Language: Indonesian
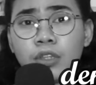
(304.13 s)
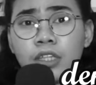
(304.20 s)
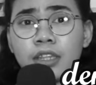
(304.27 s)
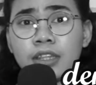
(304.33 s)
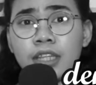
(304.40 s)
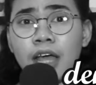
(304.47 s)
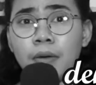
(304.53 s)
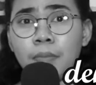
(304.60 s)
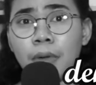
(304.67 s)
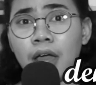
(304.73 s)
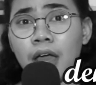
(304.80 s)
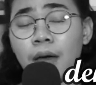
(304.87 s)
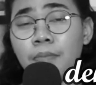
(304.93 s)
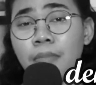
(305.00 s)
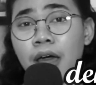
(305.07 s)
tentang
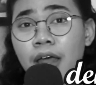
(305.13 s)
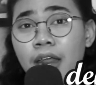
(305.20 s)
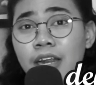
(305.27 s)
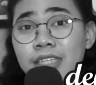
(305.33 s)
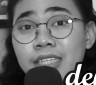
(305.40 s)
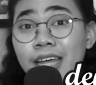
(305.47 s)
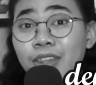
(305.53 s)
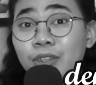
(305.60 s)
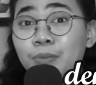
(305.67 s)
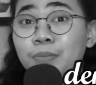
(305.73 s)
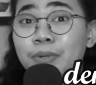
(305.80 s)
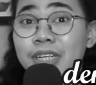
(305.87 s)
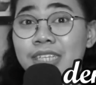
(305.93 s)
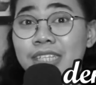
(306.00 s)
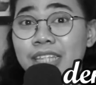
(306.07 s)
penggambaran satu
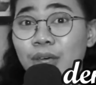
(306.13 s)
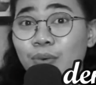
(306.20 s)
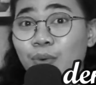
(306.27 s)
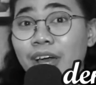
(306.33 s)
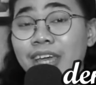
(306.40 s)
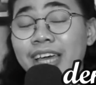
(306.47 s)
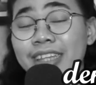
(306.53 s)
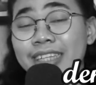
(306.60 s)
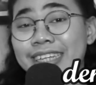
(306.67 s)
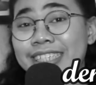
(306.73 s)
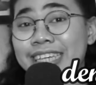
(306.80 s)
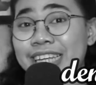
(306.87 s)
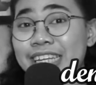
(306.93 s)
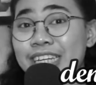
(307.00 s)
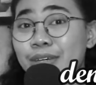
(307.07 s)
peristiwa yang
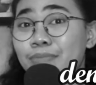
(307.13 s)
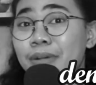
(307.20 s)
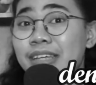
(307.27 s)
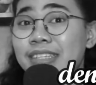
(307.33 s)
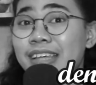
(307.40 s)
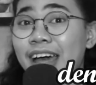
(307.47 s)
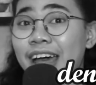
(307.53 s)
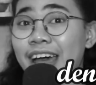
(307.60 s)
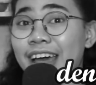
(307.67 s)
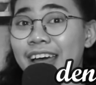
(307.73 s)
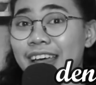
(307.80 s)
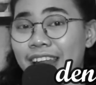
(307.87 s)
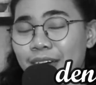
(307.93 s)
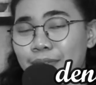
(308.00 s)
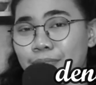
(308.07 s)
terjadi di masa
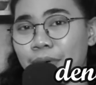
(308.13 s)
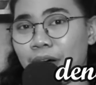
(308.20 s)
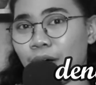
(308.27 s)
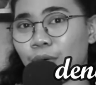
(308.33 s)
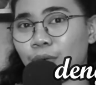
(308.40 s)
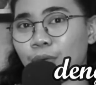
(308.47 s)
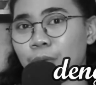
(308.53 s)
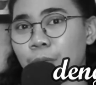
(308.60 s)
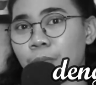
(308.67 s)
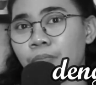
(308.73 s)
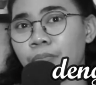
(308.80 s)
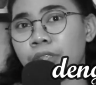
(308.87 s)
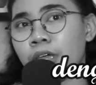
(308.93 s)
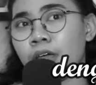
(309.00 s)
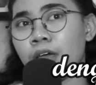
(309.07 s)
lampau.
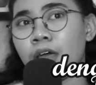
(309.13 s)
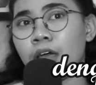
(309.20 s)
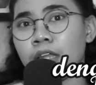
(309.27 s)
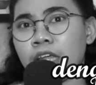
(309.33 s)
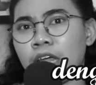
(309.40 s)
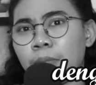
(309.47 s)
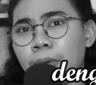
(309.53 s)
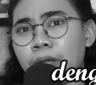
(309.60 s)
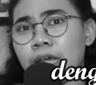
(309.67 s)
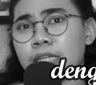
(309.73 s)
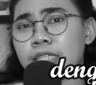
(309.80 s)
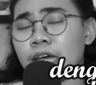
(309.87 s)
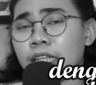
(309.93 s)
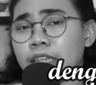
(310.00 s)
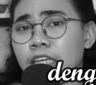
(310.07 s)
Dan pada
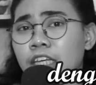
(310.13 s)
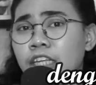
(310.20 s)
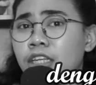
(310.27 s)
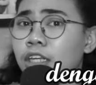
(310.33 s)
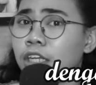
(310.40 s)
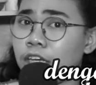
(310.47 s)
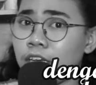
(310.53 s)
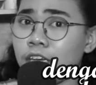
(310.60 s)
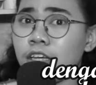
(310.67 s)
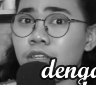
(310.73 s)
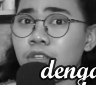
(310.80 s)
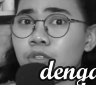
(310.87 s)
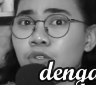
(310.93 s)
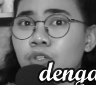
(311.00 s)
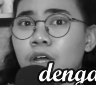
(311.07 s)
saat ini,
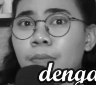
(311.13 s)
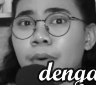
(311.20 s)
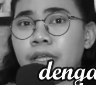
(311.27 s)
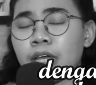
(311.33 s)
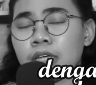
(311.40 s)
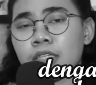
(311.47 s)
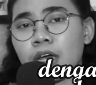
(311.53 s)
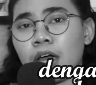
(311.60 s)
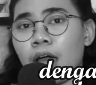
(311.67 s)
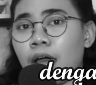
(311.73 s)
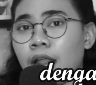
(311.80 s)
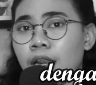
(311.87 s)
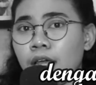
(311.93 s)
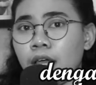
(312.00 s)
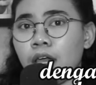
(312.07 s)
sudah banyak
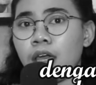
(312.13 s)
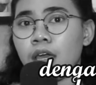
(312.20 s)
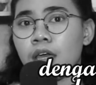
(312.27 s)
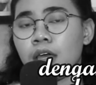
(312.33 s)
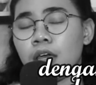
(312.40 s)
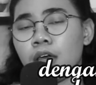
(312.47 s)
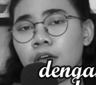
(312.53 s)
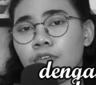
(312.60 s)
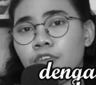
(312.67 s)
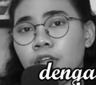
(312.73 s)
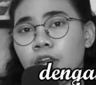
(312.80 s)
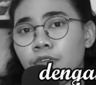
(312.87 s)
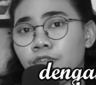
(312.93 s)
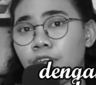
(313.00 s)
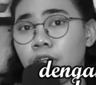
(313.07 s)
sekali
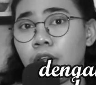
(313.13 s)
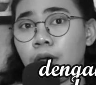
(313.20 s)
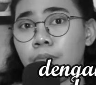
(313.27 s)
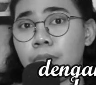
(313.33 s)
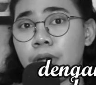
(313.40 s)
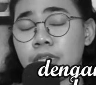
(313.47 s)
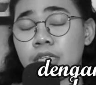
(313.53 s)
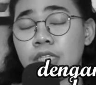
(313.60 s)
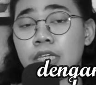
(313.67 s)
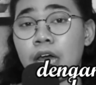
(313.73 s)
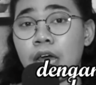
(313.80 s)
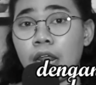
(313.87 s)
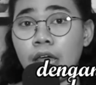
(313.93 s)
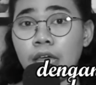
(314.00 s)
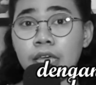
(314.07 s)
film-film
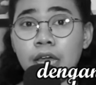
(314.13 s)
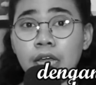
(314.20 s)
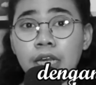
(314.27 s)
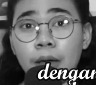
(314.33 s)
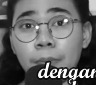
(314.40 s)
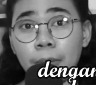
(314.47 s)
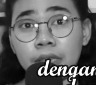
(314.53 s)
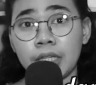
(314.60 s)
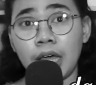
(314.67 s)
bersejarah yang dapat